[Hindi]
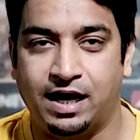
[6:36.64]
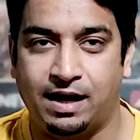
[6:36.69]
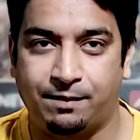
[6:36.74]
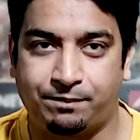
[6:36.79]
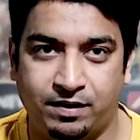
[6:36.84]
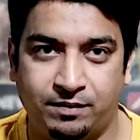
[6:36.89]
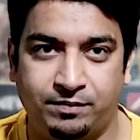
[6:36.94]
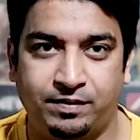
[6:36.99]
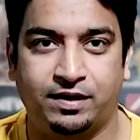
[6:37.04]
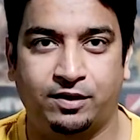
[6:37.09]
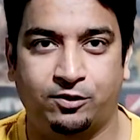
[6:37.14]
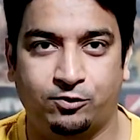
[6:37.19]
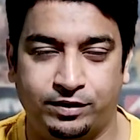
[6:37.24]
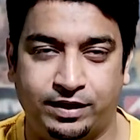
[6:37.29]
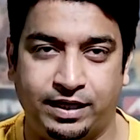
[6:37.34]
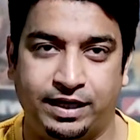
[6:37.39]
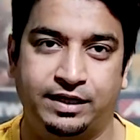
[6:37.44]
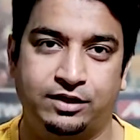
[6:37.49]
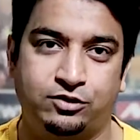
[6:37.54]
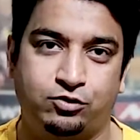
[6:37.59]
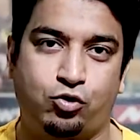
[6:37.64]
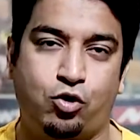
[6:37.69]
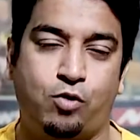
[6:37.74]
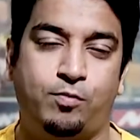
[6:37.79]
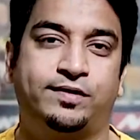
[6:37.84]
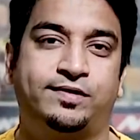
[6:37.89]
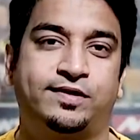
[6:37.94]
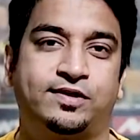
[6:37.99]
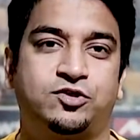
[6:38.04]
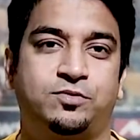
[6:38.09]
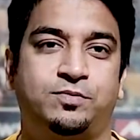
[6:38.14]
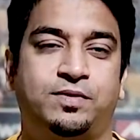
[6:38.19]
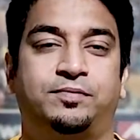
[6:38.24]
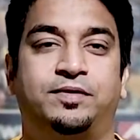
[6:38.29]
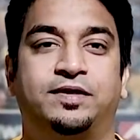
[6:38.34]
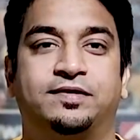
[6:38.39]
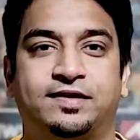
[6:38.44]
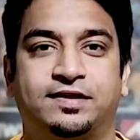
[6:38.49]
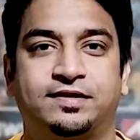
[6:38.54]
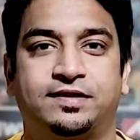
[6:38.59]
आपके भी अगर कोई राय है तो कमेंट सेक्शन में आप
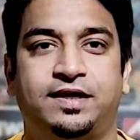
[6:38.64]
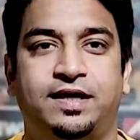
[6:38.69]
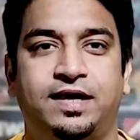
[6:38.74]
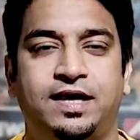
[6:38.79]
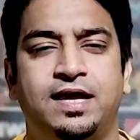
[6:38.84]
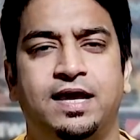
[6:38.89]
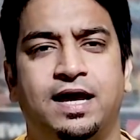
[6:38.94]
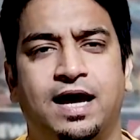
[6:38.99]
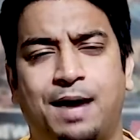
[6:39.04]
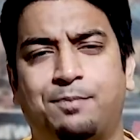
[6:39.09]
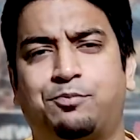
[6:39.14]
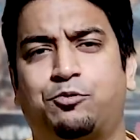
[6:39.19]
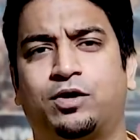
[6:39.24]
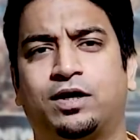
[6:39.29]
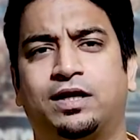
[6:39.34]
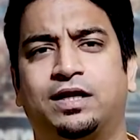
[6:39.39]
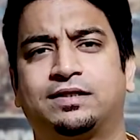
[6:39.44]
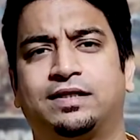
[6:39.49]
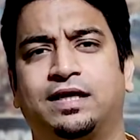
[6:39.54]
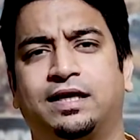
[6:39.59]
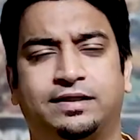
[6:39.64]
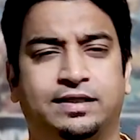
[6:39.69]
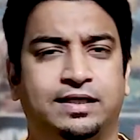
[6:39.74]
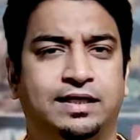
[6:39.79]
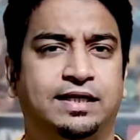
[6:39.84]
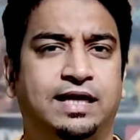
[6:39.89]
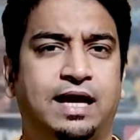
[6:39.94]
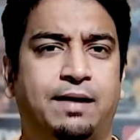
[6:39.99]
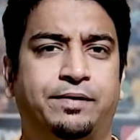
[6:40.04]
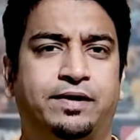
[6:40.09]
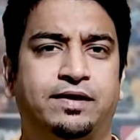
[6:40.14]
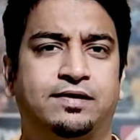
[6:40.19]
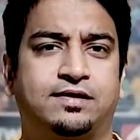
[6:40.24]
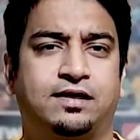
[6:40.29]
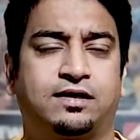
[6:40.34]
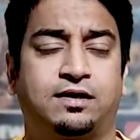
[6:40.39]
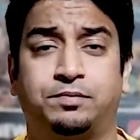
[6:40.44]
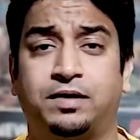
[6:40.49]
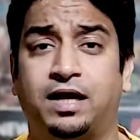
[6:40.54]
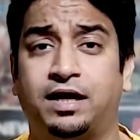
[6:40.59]
दे सकते हैं आपको क्या लगता है कि दिल्ली कैपिटल्स
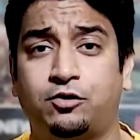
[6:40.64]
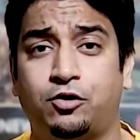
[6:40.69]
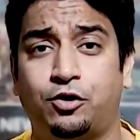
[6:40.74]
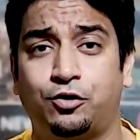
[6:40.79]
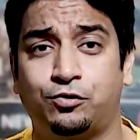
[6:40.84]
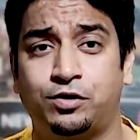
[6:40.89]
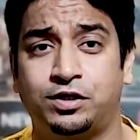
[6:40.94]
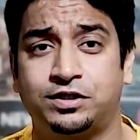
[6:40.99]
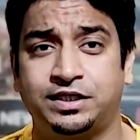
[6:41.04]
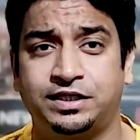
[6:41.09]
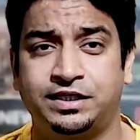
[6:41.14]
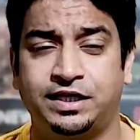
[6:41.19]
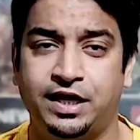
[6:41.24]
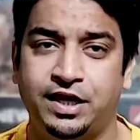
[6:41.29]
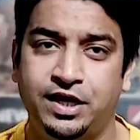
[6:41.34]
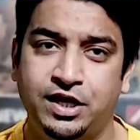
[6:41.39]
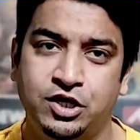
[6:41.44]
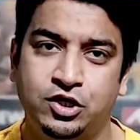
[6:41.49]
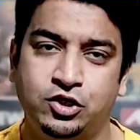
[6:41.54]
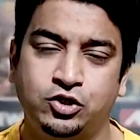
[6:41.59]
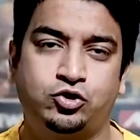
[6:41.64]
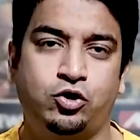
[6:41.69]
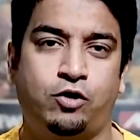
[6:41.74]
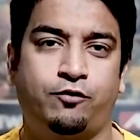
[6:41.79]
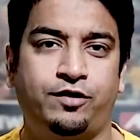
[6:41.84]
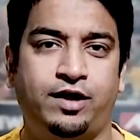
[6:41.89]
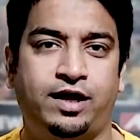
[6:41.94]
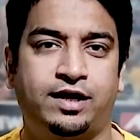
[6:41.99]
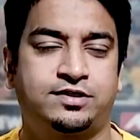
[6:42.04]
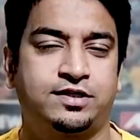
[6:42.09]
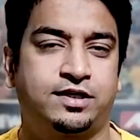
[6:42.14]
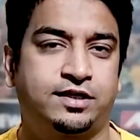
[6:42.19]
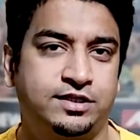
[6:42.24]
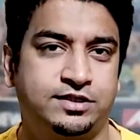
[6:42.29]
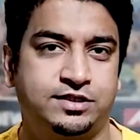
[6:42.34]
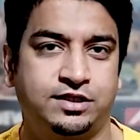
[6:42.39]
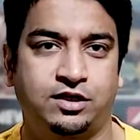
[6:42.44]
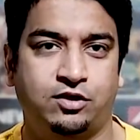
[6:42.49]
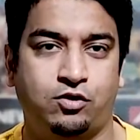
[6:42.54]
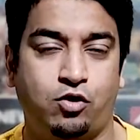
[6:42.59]
का कप्तान कौन होना चाहिए जॉफर आर्चर
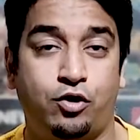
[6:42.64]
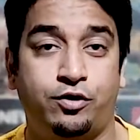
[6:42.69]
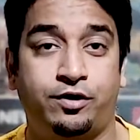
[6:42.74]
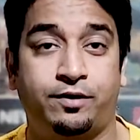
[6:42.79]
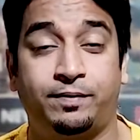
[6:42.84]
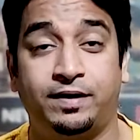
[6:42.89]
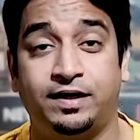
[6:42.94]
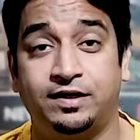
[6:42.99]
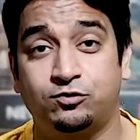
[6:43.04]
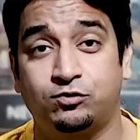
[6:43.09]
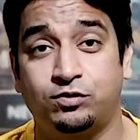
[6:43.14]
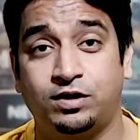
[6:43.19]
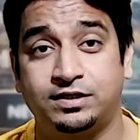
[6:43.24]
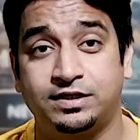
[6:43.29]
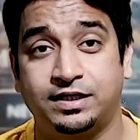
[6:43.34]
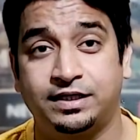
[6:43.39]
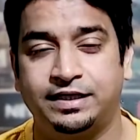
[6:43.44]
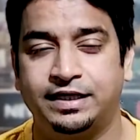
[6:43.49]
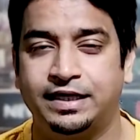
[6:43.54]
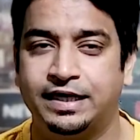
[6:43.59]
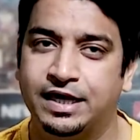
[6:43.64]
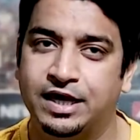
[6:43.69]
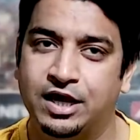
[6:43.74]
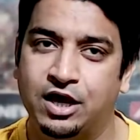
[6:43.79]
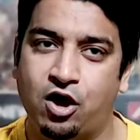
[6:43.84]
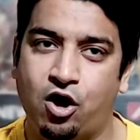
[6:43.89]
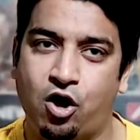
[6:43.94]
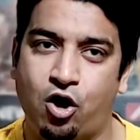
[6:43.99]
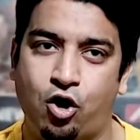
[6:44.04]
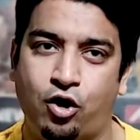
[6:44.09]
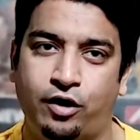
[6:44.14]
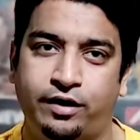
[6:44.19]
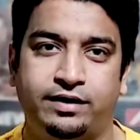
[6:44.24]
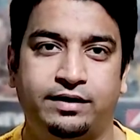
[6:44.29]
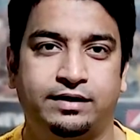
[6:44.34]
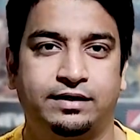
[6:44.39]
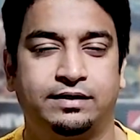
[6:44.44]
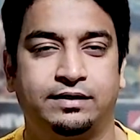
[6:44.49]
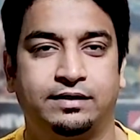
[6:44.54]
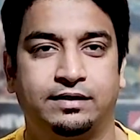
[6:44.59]
की जगह कौन रिप्लेस होना चाहिए और
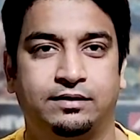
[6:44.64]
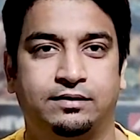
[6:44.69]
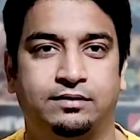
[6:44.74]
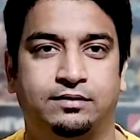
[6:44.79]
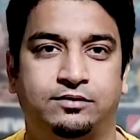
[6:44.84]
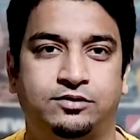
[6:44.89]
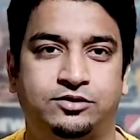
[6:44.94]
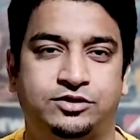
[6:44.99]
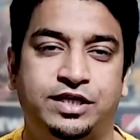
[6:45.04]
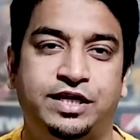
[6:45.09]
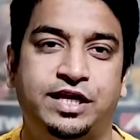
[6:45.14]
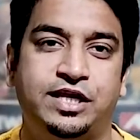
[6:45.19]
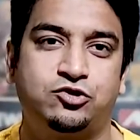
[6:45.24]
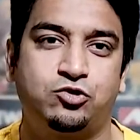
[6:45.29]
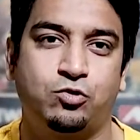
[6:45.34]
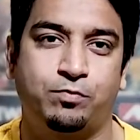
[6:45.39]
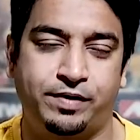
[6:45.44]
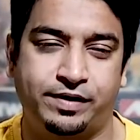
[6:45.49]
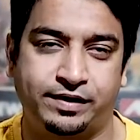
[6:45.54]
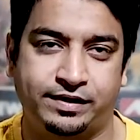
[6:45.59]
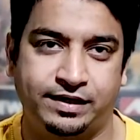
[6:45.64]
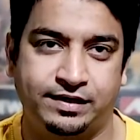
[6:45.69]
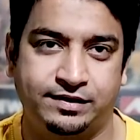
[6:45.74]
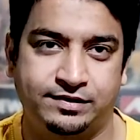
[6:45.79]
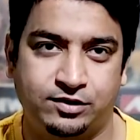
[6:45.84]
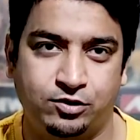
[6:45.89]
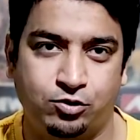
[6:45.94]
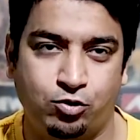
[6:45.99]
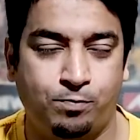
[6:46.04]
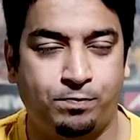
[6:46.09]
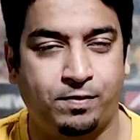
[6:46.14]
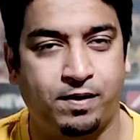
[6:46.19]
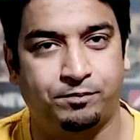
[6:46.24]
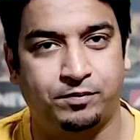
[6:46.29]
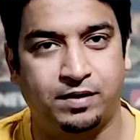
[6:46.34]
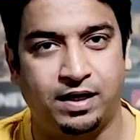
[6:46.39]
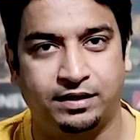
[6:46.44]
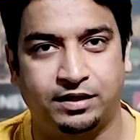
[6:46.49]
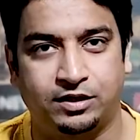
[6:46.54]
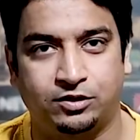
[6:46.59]
चेन्नई सुपर किंग्स के उप
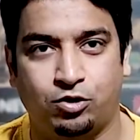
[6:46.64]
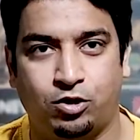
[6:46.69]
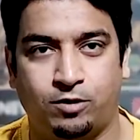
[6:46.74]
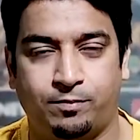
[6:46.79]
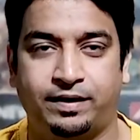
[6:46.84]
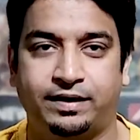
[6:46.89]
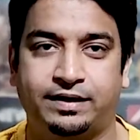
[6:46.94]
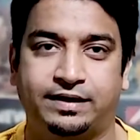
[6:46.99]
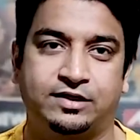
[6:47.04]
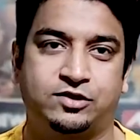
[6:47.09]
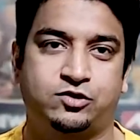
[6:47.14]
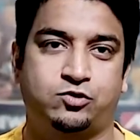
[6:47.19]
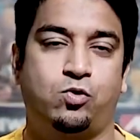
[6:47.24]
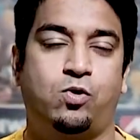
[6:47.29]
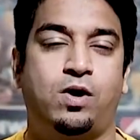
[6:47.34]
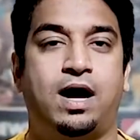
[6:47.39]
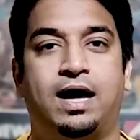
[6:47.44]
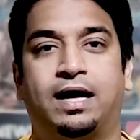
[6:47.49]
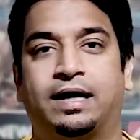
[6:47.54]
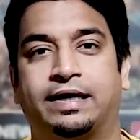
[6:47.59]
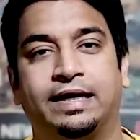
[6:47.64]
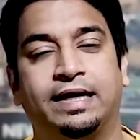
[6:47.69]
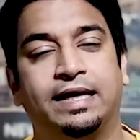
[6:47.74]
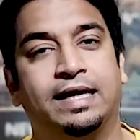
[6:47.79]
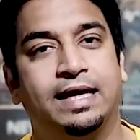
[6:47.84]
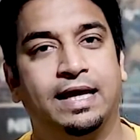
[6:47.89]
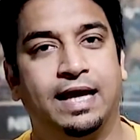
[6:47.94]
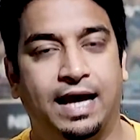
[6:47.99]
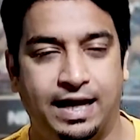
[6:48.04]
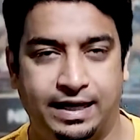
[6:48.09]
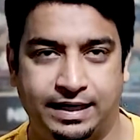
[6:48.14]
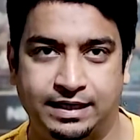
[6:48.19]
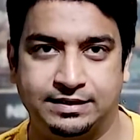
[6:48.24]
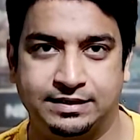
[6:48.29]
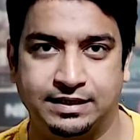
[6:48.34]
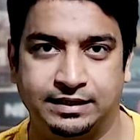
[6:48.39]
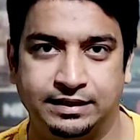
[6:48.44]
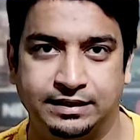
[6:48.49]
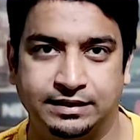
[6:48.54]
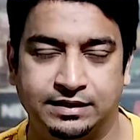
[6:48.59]
कप्तान के तौर पर किसको आगे आना
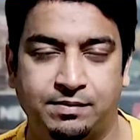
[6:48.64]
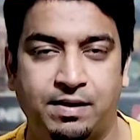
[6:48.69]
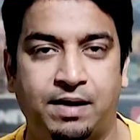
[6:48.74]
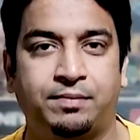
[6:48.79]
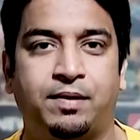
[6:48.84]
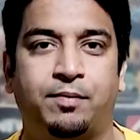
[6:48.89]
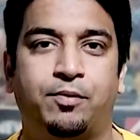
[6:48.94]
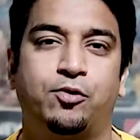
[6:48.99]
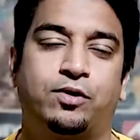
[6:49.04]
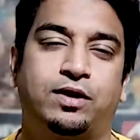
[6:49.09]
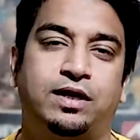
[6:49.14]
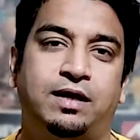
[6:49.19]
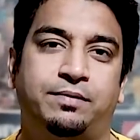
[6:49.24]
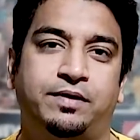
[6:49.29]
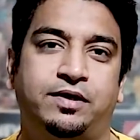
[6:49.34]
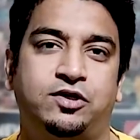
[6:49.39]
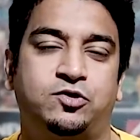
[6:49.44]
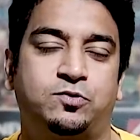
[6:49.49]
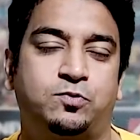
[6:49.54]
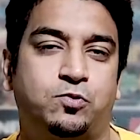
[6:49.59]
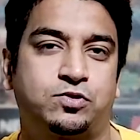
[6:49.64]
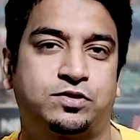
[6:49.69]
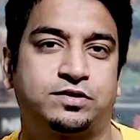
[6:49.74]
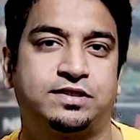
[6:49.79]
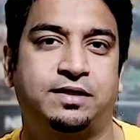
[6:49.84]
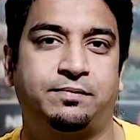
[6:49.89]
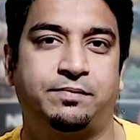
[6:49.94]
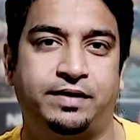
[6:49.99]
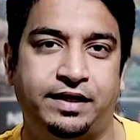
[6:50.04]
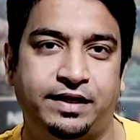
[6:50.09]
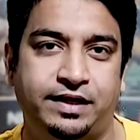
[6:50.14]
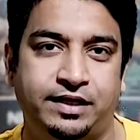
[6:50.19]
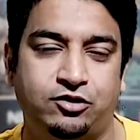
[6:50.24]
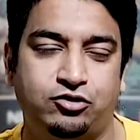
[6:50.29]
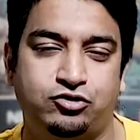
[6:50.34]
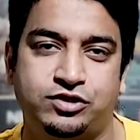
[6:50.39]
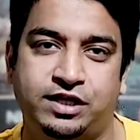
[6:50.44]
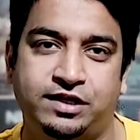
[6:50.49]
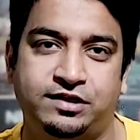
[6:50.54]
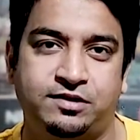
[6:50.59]
चाहिए तमाम खबरों के लिए आप इन स्पोर्ट्स के साथ बने रही
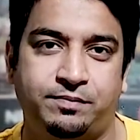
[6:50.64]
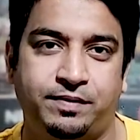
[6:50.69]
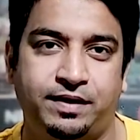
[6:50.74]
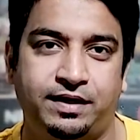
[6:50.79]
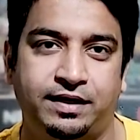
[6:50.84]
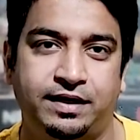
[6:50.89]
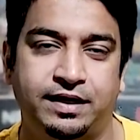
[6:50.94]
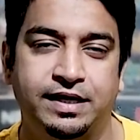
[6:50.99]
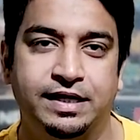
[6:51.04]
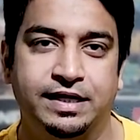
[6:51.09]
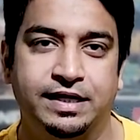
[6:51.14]
और जाने से पहले